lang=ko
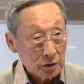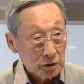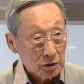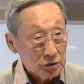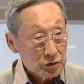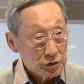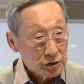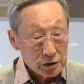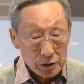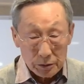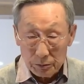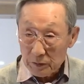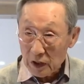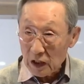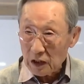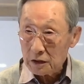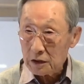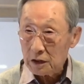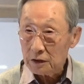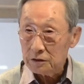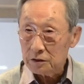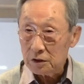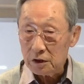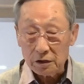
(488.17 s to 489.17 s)

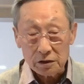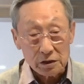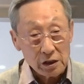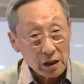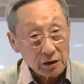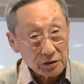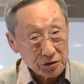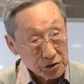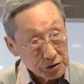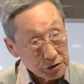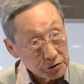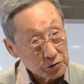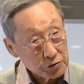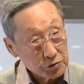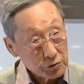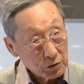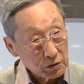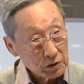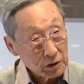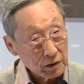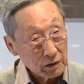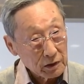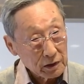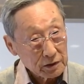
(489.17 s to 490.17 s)
심각한 영양
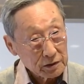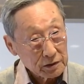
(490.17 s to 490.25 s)
실조가.